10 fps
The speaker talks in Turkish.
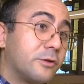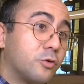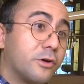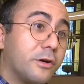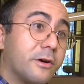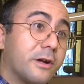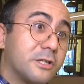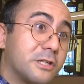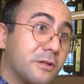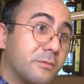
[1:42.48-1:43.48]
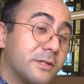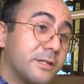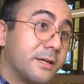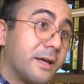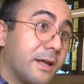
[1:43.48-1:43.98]
de çok iyi
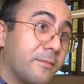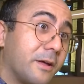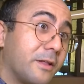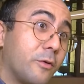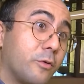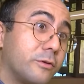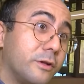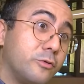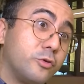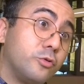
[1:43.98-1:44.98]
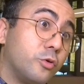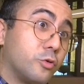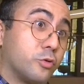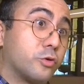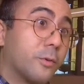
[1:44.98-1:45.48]
araştırılması gerekmekte olduğunu
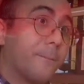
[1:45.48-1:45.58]
düşünüyoruz.